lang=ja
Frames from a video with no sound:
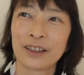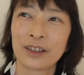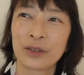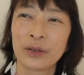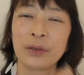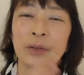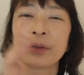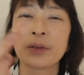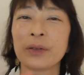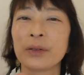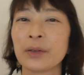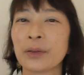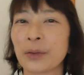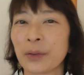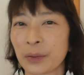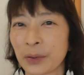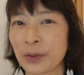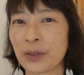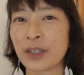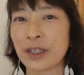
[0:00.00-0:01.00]
という
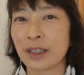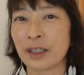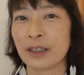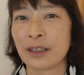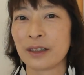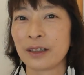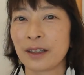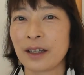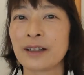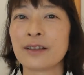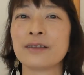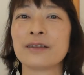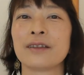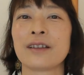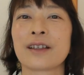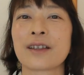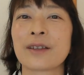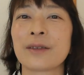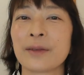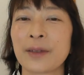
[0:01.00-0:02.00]
ことになるん
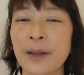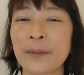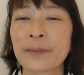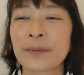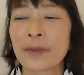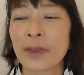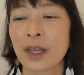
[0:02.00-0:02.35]
ですよね。